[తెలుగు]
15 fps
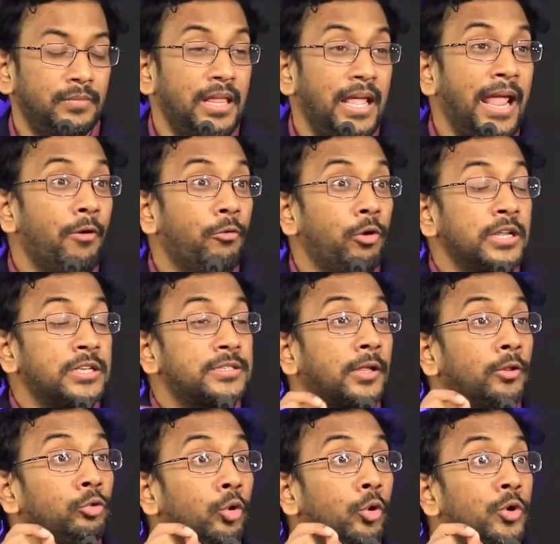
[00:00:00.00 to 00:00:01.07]
దేవుని
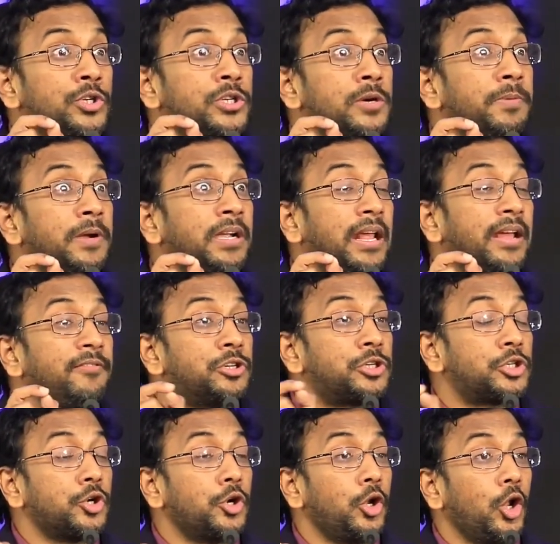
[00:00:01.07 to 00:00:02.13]
సంతోషపెట్టే
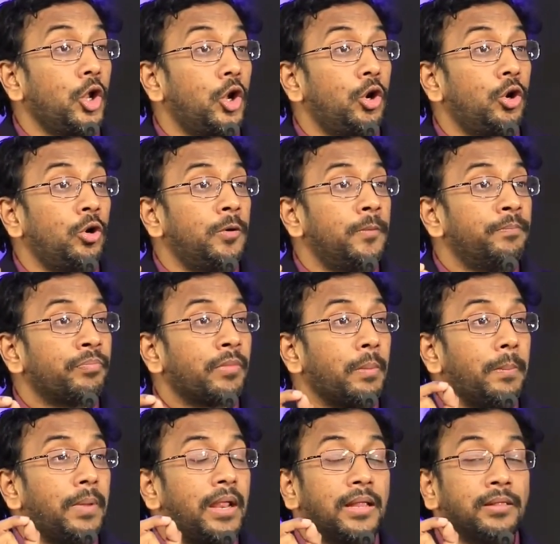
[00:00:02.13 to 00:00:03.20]
విషయంలో
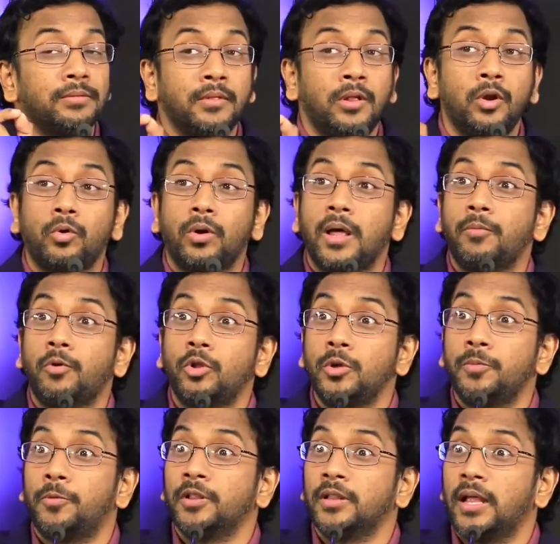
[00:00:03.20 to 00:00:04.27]
మీరందరూ కూడా
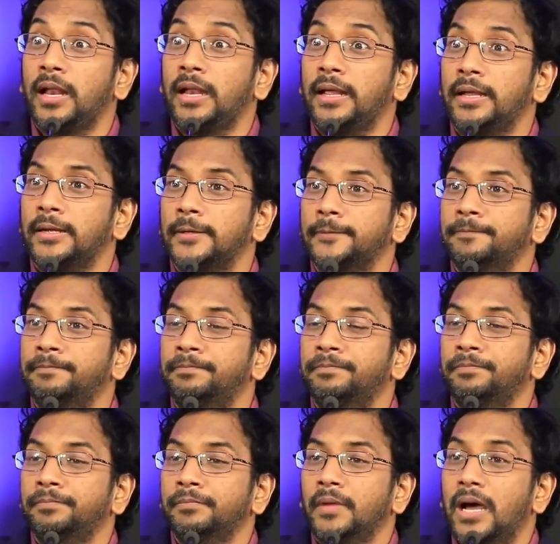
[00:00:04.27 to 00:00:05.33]
అభివృద్ధి పొందాలి
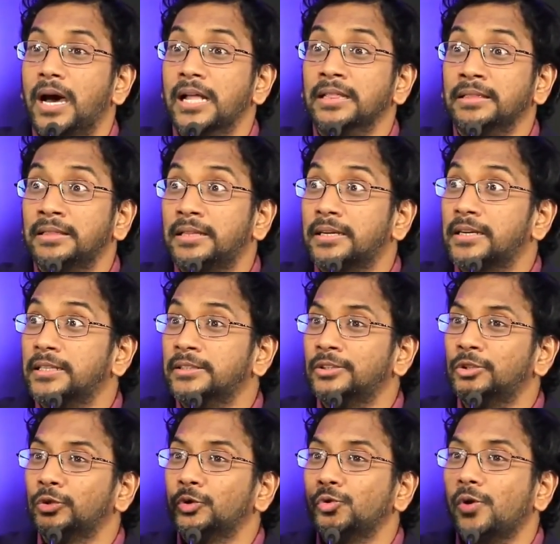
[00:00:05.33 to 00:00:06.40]

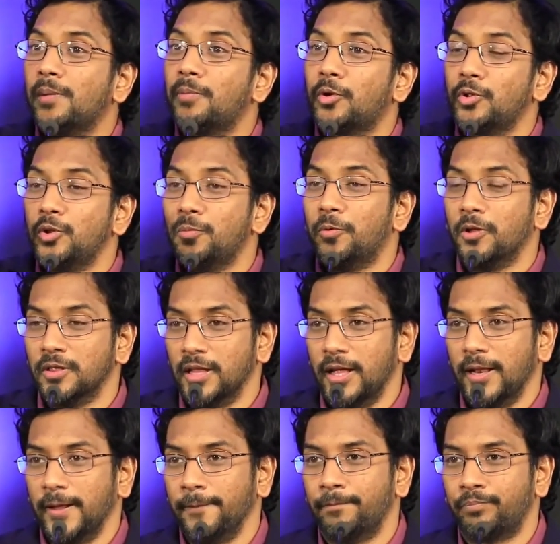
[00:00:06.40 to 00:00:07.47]
అంతకంతకు అభివృద్ధి
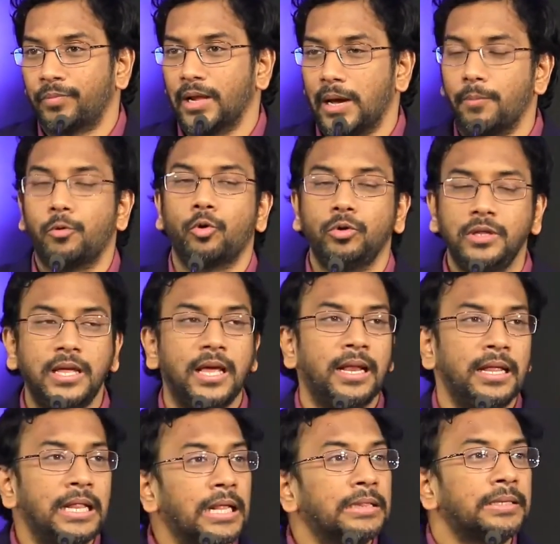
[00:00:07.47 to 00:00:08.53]
పొందాలి అభివృద్ధి
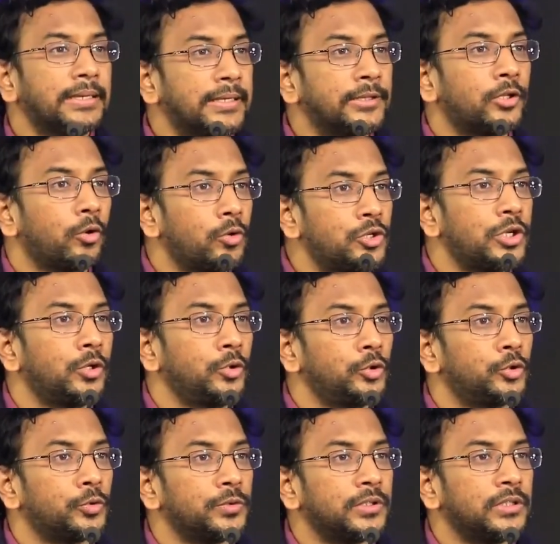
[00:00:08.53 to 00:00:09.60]
అనేది అంతకంతకు
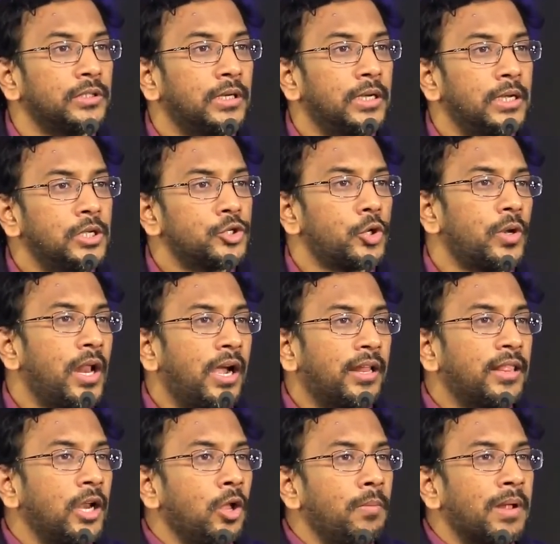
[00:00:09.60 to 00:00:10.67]
జరుగుతుంది సో
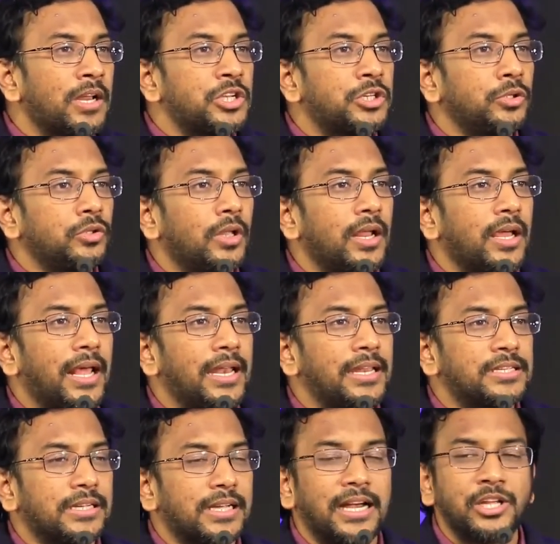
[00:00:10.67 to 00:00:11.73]
నిన్నటిదనం మన జీవితంలో
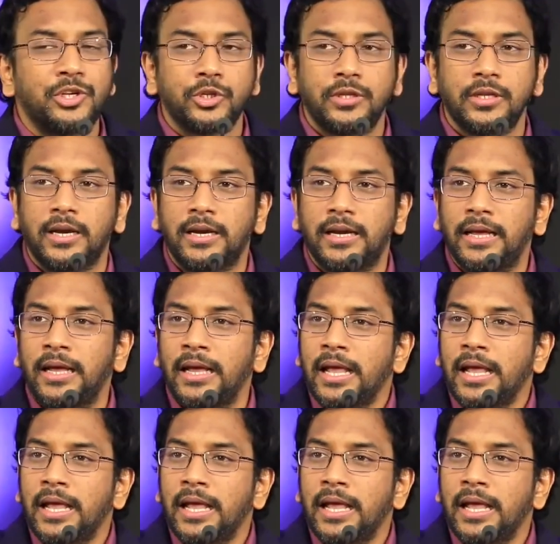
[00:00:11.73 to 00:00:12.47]
గలిచి గడిచింది అంటే